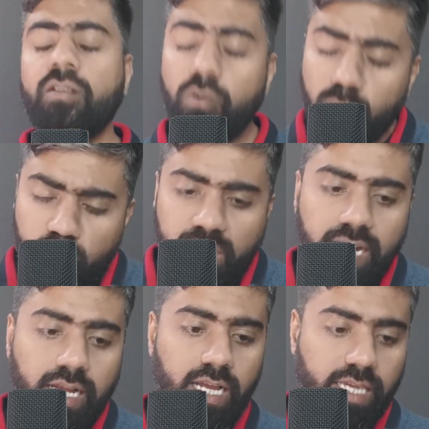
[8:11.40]
मुझे
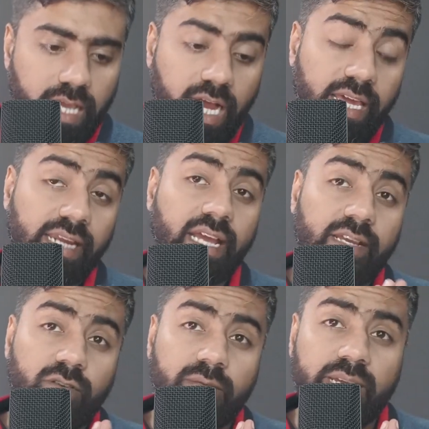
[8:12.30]
लगा कि हाँ यार यहाँ
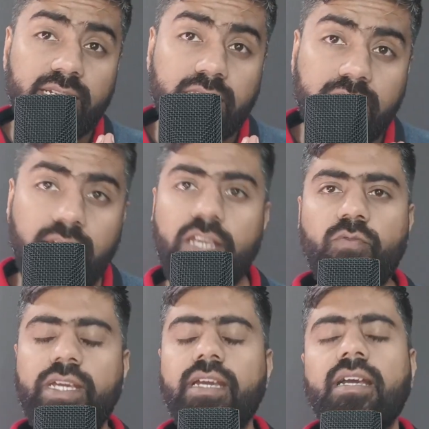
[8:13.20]
इन्होंने मेहनत करी
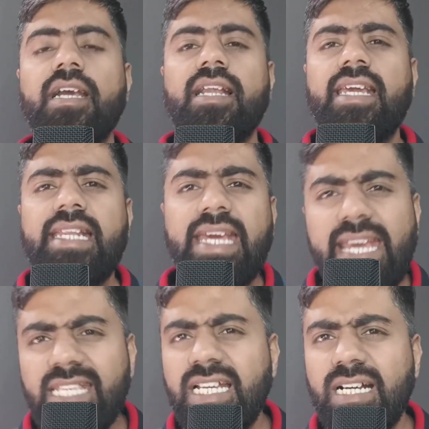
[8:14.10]
हुई है लेकिन
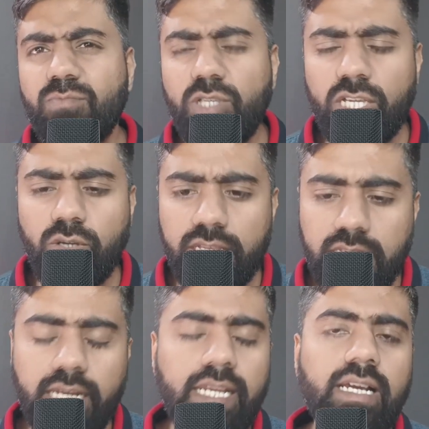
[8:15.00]
एक जगह मुझे जो
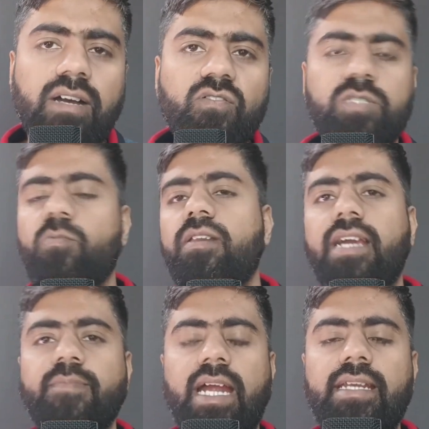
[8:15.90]
अच्छा नहीं लगा वो स्मॉल
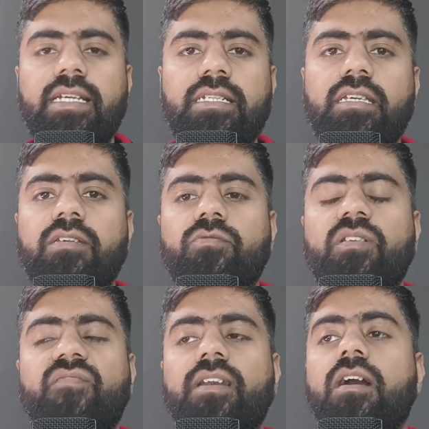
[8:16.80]
कैप कैटेगरी थी कि
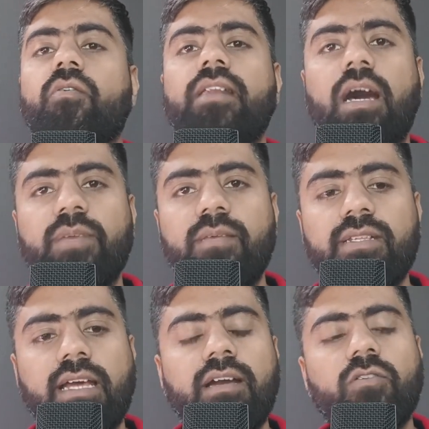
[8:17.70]
उन्होंने फंड का कोई नाम ही नहीं
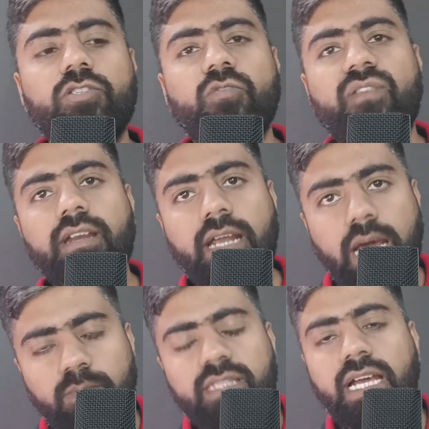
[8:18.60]
बताया और जो फंड का
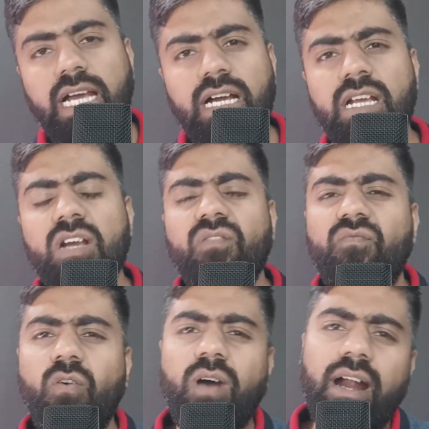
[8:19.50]
नाम बताया
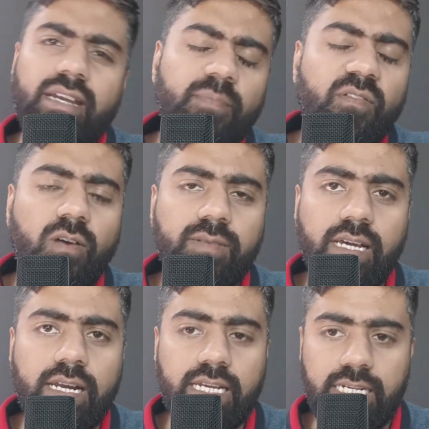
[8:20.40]
वो अंडर परफॉर्म
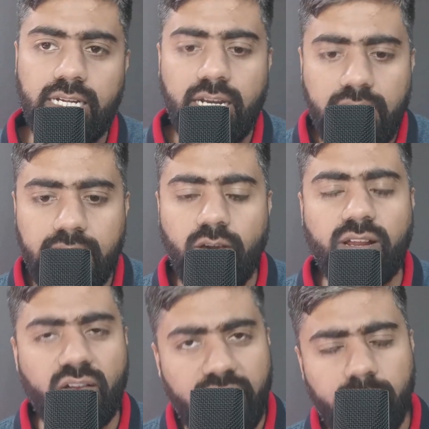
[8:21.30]
कर रहा है ठीक है और
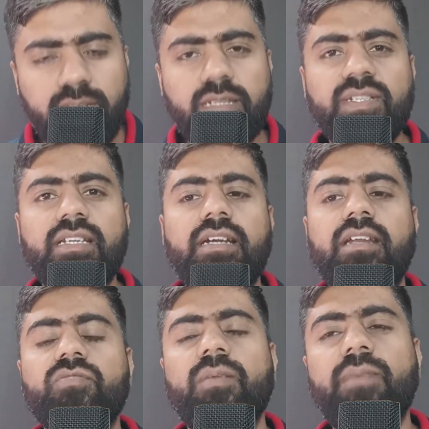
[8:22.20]
काफ़ी लंबे समय से कर रहा
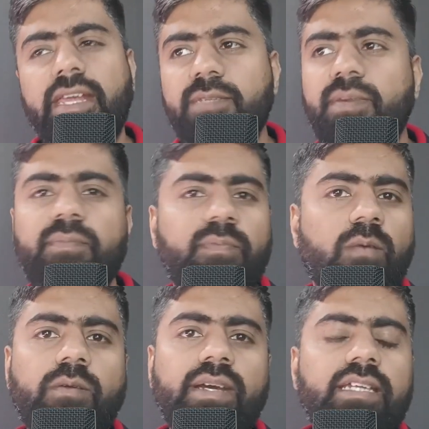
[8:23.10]
है उसके मैनेजमेंट में
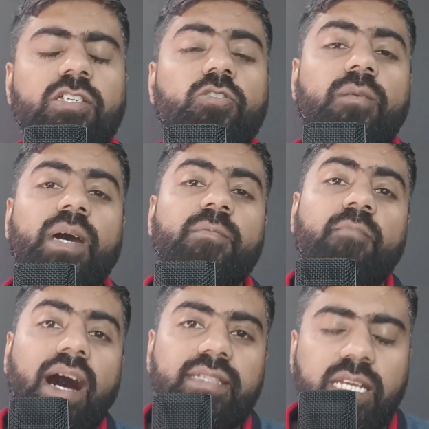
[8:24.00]
प्रॉब्लम है इन चीज़ों के बारे में
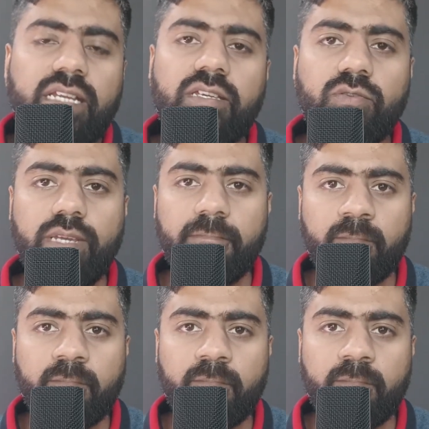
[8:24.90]
बात ही नहीं हुई